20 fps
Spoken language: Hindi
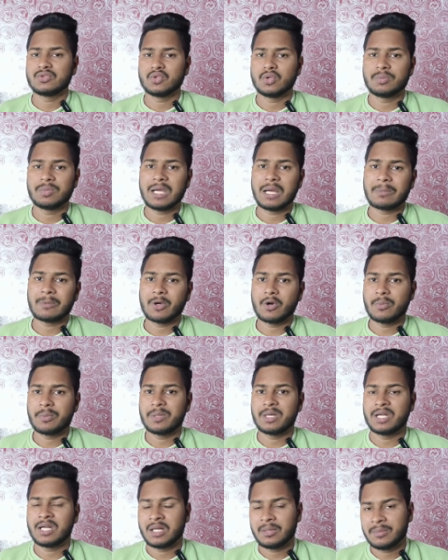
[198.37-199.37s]
जो भी आपका
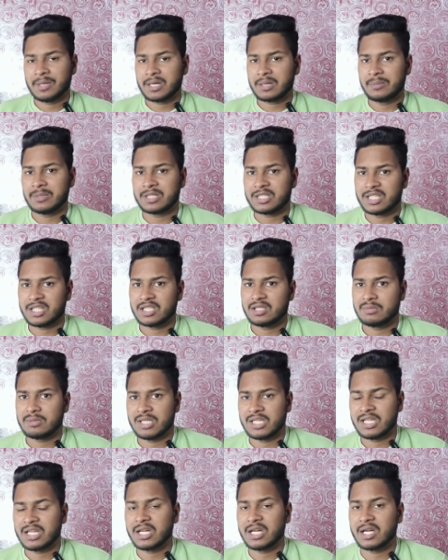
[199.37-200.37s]
ओपिनियन है हमें कमेंट
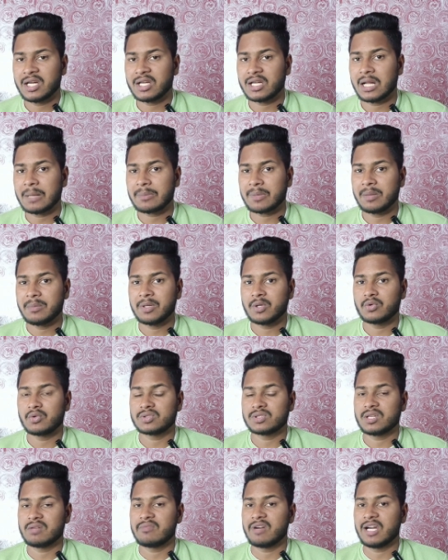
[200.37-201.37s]
करके बताइएगा अगर आपका हमारे
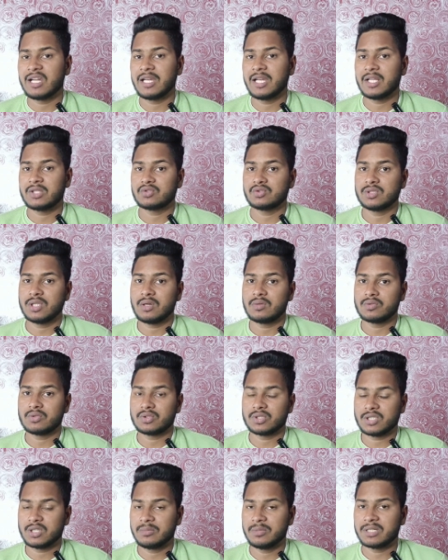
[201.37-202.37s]
कुछ सवाल या सुझाव हो
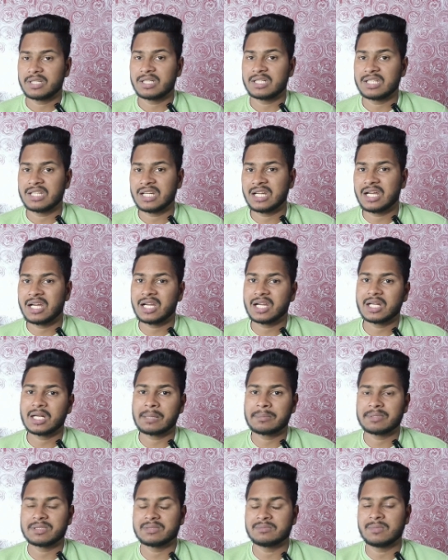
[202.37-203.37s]
तो उसे कमेंट कर देना
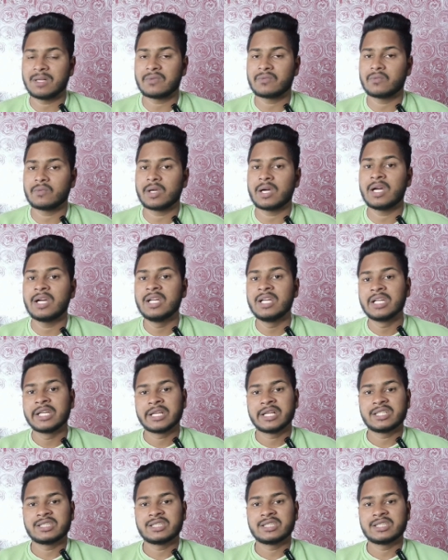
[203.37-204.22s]
अगर आप इस स्मार्टफोन का